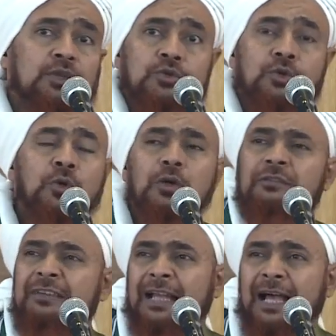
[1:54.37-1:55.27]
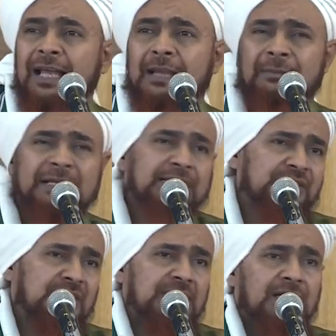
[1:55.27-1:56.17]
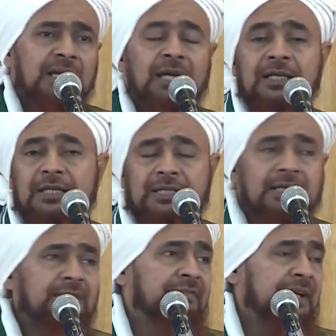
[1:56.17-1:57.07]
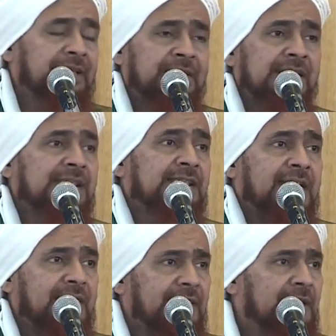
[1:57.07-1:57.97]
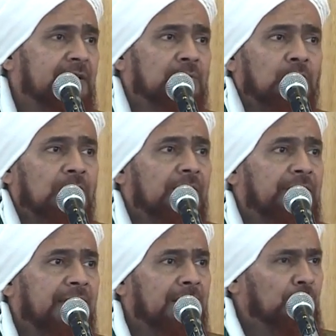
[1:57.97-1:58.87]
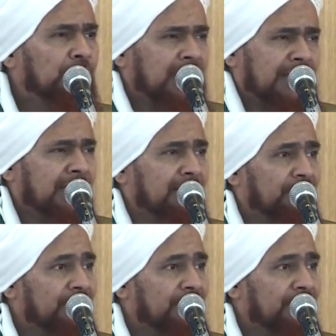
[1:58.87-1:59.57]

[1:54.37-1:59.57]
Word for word: الظهور في العالم القصير الحقير الفاني الزائل المنقضي المنتهي